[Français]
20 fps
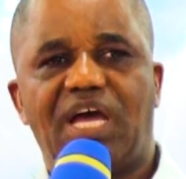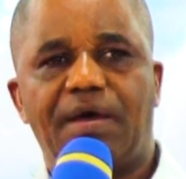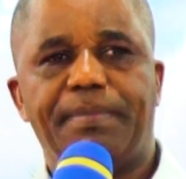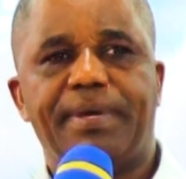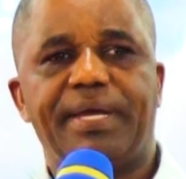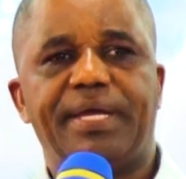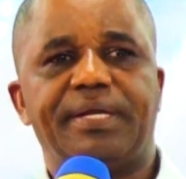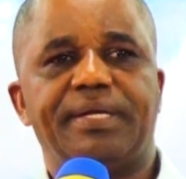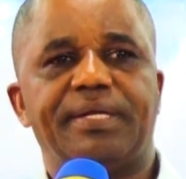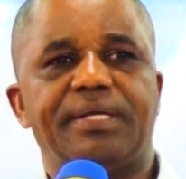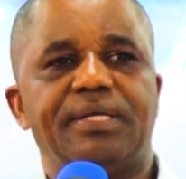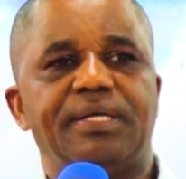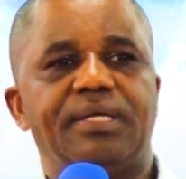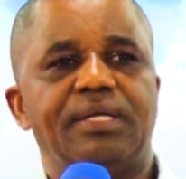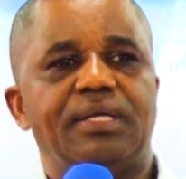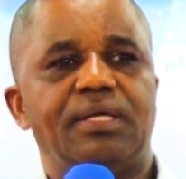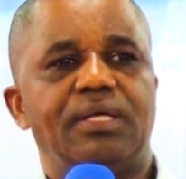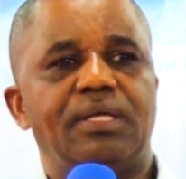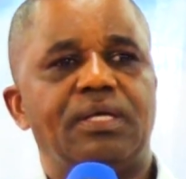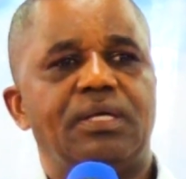Amen.
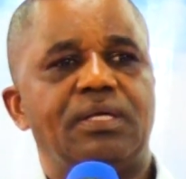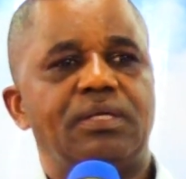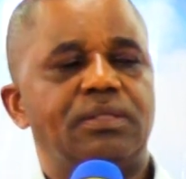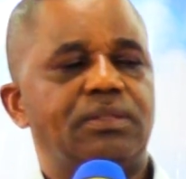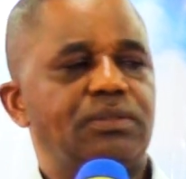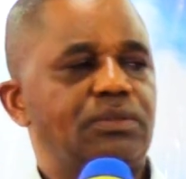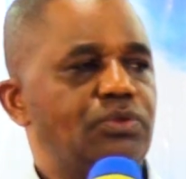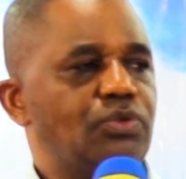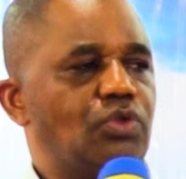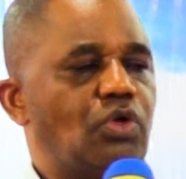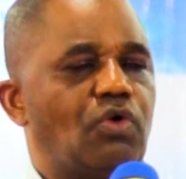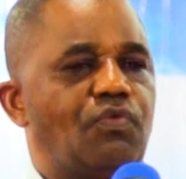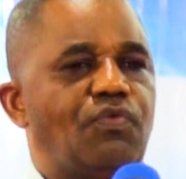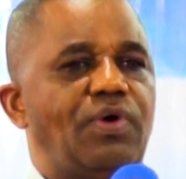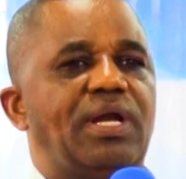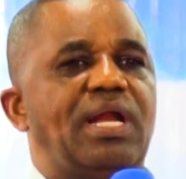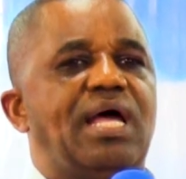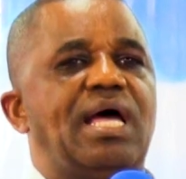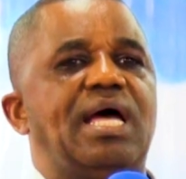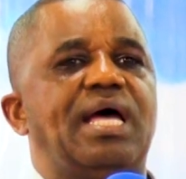Donc
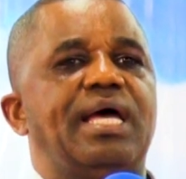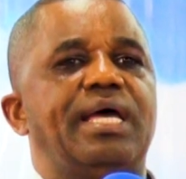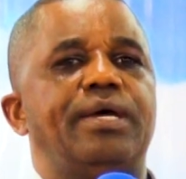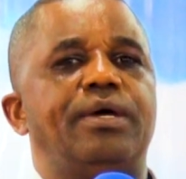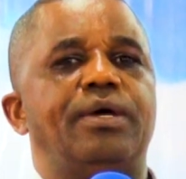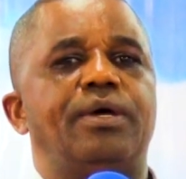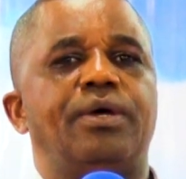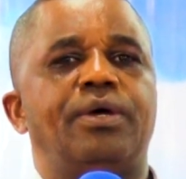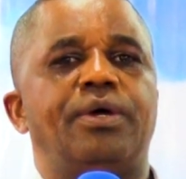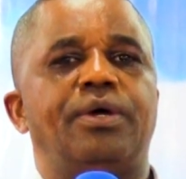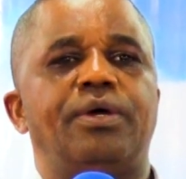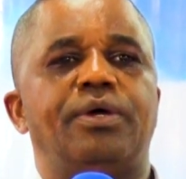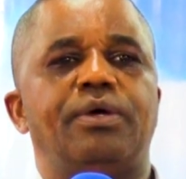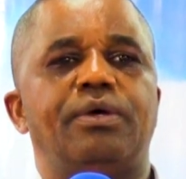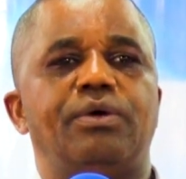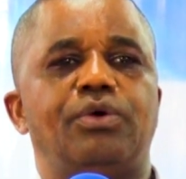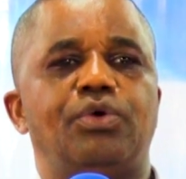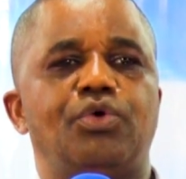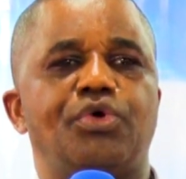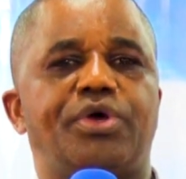voilà, euh,
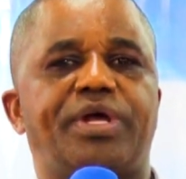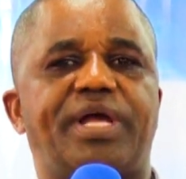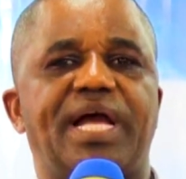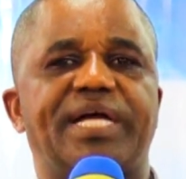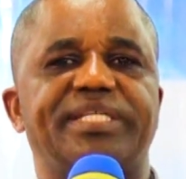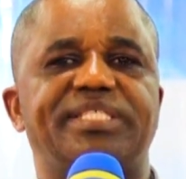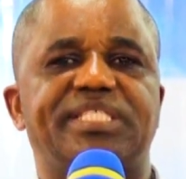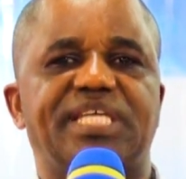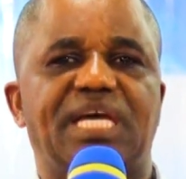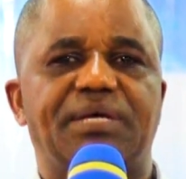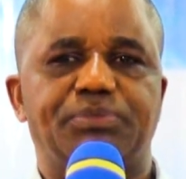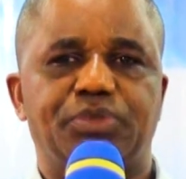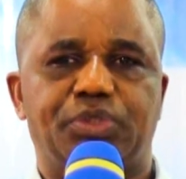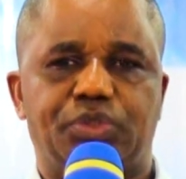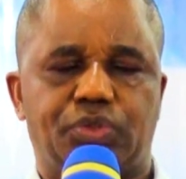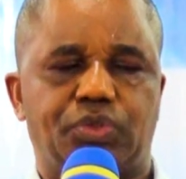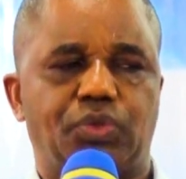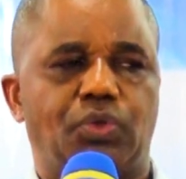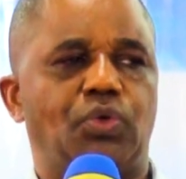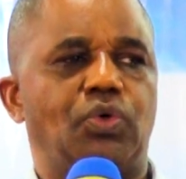le quatrième
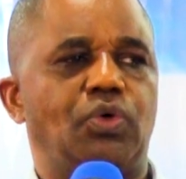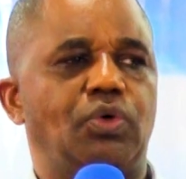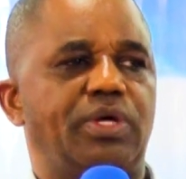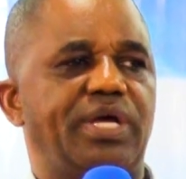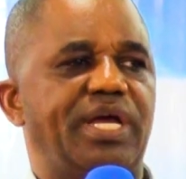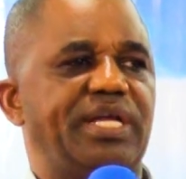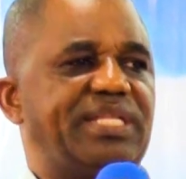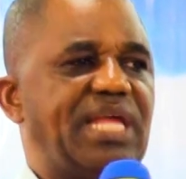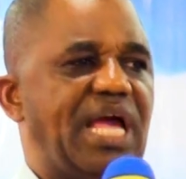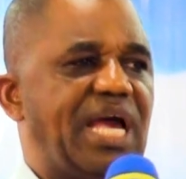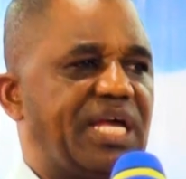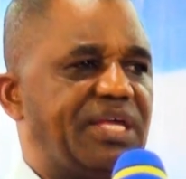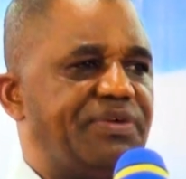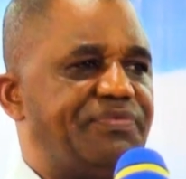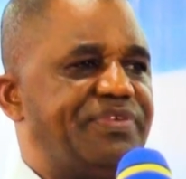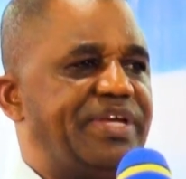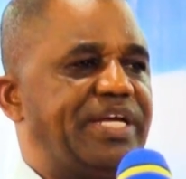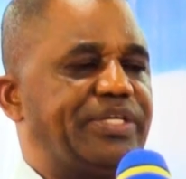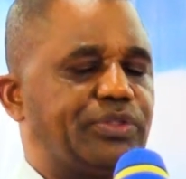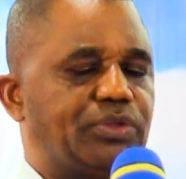saut est
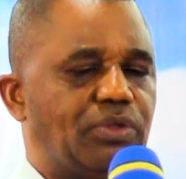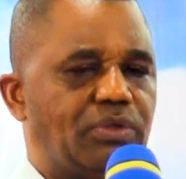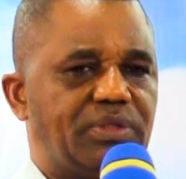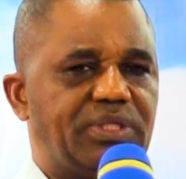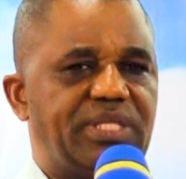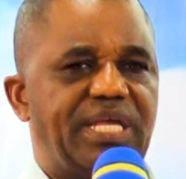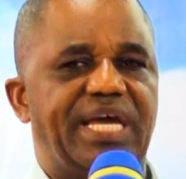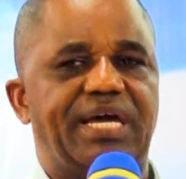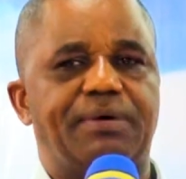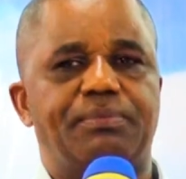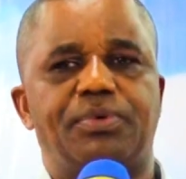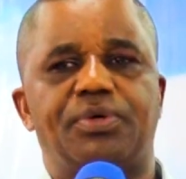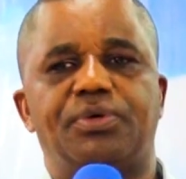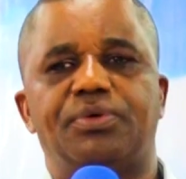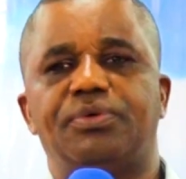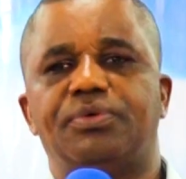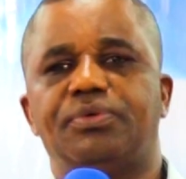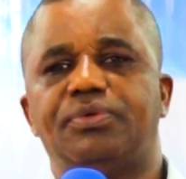arrivé à son terme.